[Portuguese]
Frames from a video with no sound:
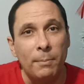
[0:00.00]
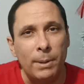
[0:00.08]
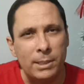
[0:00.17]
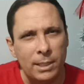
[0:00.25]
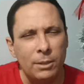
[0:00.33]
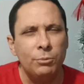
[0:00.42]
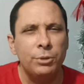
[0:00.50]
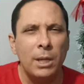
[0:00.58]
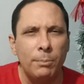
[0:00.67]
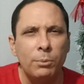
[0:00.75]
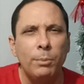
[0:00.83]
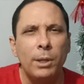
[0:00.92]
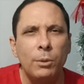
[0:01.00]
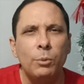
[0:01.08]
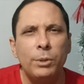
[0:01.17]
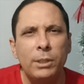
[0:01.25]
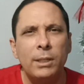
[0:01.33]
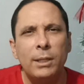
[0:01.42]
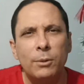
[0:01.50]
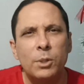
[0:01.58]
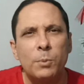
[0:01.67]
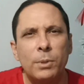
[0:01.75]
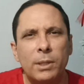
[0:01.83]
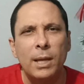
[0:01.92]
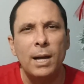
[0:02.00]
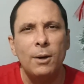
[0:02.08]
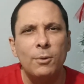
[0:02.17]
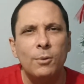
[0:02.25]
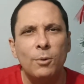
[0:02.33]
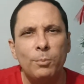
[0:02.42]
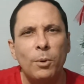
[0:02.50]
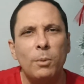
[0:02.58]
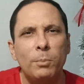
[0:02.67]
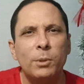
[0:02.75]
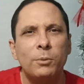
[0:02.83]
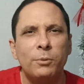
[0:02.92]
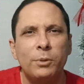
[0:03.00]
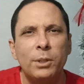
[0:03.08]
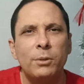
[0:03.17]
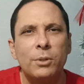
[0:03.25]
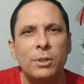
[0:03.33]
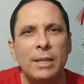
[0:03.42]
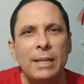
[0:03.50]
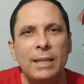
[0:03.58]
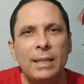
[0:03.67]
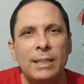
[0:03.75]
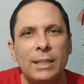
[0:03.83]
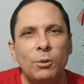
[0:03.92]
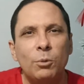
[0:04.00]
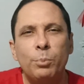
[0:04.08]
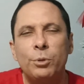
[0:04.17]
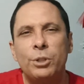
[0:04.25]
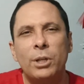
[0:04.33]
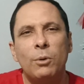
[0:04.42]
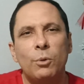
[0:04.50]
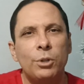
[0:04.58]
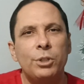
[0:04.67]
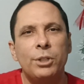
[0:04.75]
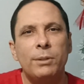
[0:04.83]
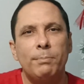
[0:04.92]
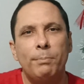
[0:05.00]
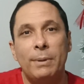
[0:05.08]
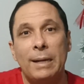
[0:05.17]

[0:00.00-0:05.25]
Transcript: Passei uns tempos meio ruim aí no hospital com o problema do vírus e eu não podia hoje,